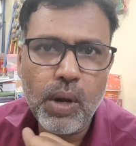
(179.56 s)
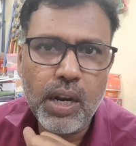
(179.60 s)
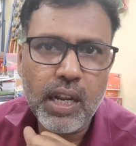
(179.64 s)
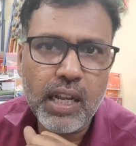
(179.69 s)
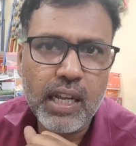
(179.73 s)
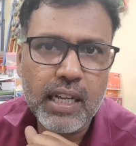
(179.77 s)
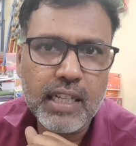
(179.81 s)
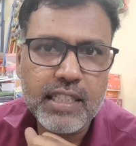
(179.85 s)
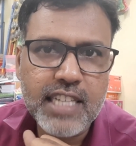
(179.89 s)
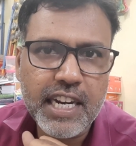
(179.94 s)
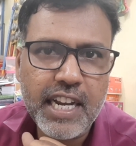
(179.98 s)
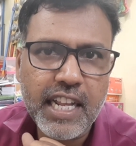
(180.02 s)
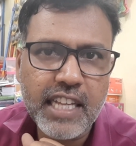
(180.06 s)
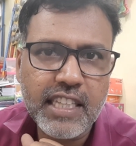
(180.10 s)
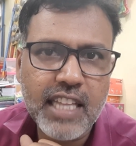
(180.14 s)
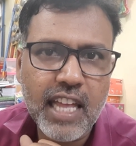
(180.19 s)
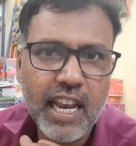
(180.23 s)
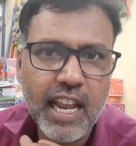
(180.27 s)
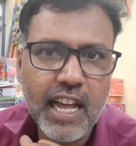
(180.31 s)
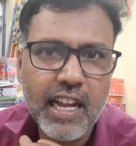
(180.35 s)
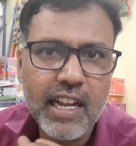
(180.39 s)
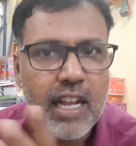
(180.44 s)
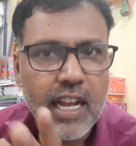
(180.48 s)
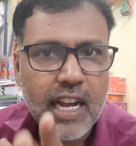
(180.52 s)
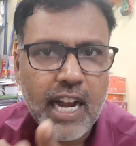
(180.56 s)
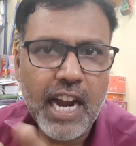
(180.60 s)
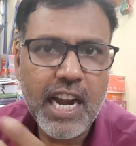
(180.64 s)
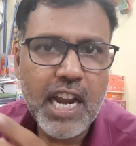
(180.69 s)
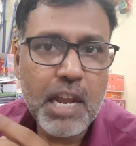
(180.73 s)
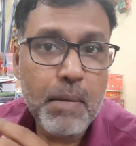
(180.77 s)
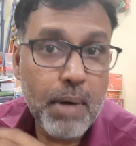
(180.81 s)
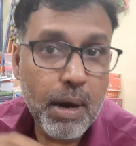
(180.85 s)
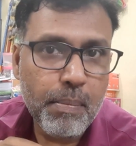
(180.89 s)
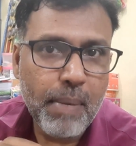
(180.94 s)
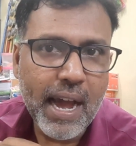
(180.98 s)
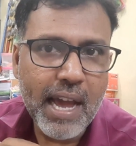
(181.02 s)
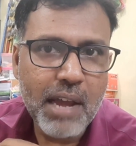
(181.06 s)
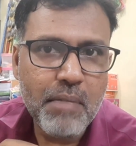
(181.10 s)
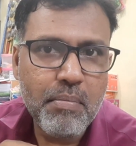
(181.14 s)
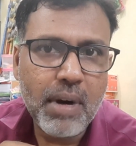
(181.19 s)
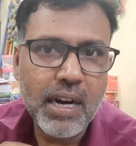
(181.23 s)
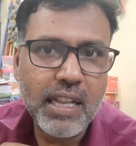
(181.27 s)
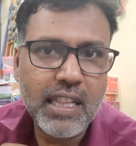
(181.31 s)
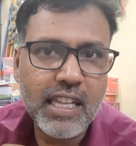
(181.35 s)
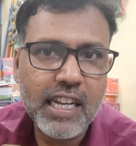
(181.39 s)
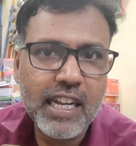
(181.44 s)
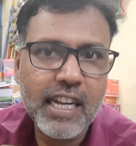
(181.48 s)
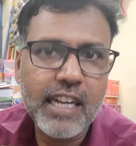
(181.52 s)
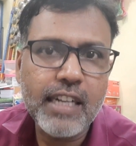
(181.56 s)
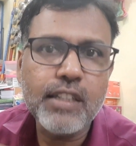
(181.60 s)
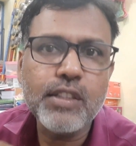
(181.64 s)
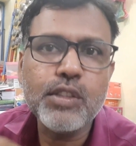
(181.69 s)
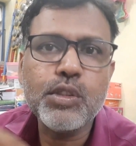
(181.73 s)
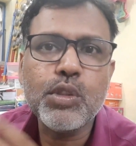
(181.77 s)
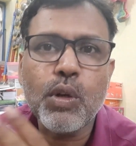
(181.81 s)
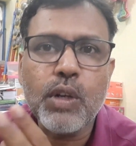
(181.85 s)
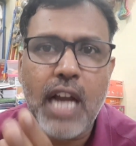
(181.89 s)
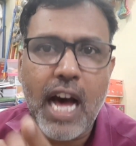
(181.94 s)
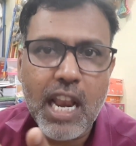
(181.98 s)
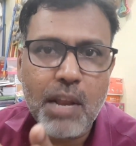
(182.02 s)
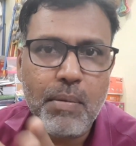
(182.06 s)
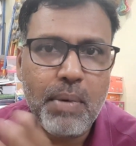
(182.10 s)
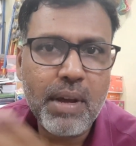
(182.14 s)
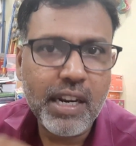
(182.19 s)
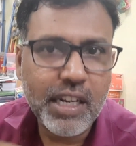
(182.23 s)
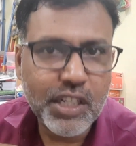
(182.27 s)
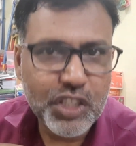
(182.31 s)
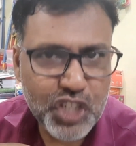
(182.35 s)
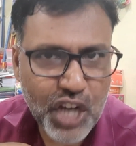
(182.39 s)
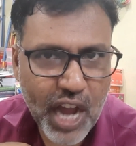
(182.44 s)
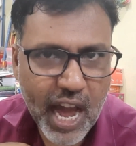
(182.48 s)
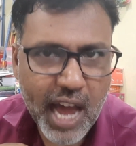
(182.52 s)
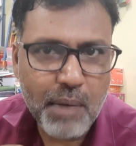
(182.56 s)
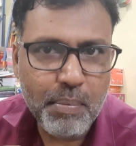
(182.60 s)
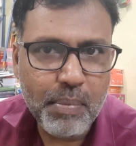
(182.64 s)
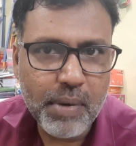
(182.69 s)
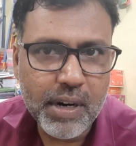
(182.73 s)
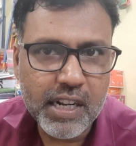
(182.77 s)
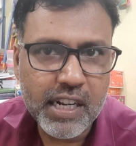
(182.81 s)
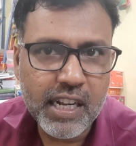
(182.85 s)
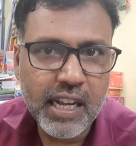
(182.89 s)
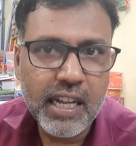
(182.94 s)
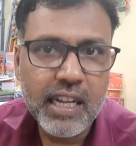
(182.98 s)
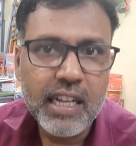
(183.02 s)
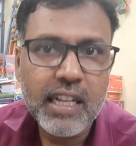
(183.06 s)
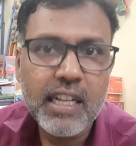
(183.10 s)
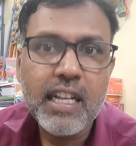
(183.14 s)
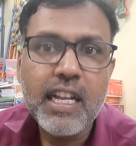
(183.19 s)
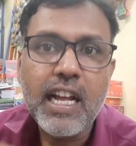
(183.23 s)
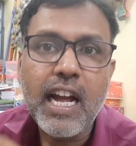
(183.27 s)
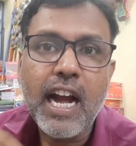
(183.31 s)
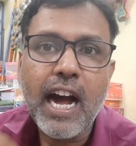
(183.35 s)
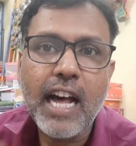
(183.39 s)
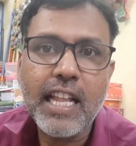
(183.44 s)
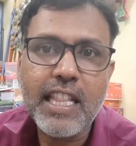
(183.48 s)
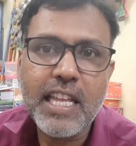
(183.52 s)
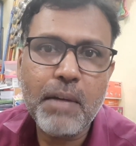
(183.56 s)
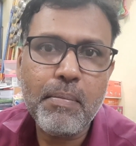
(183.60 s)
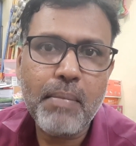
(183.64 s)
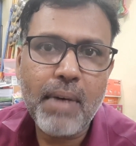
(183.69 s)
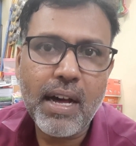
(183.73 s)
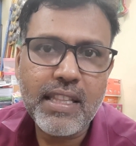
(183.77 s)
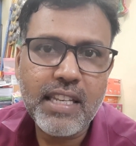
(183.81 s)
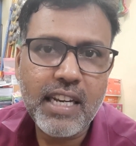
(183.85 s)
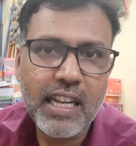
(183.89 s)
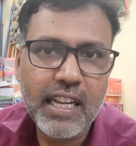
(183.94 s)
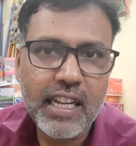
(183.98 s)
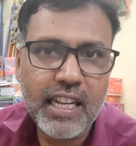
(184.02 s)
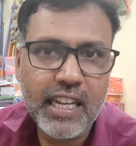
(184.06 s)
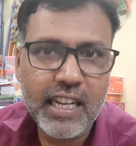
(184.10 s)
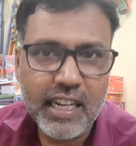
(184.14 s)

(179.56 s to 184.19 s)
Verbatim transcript: ஒரு செட்டிங் தானே கண்டிப்பாக பயன்படுத்துங்க ஸோ நாலு பேருக்கு ஷேர் பண்ணுங்கள் அதே மாதிரி